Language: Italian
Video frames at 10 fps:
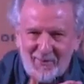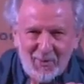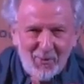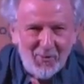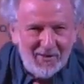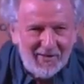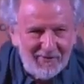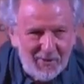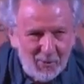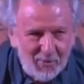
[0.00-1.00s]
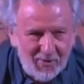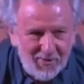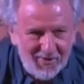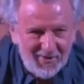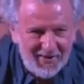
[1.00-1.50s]
qualcuno è intervenuto
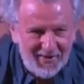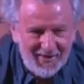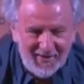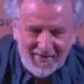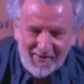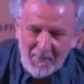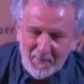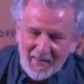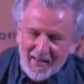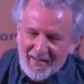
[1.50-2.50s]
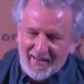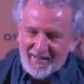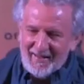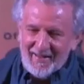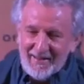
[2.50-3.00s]
no? e, eh,
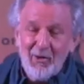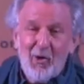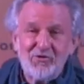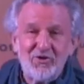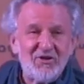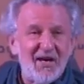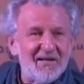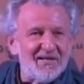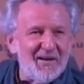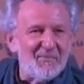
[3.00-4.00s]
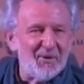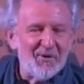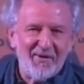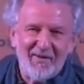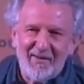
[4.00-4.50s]
eh, I logici, ad
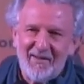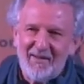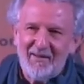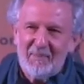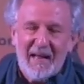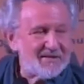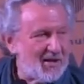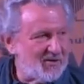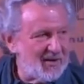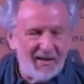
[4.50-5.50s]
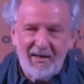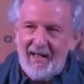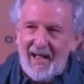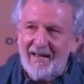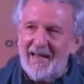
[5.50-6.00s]
esempio, eh, pensano che
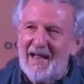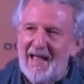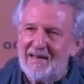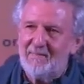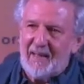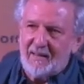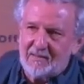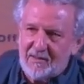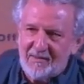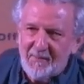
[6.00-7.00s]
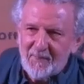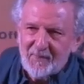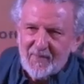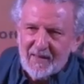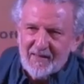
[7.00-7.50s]
anche i cani pensino.
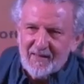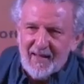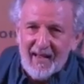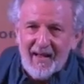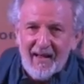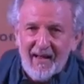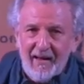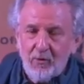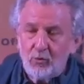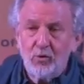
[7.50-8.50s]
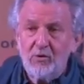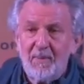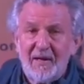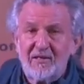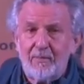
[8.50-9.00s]
E eh, non tutti,
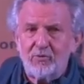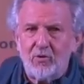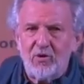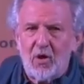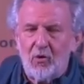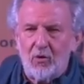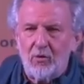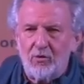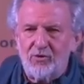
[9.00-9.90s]
per esempio, sono d'accordo.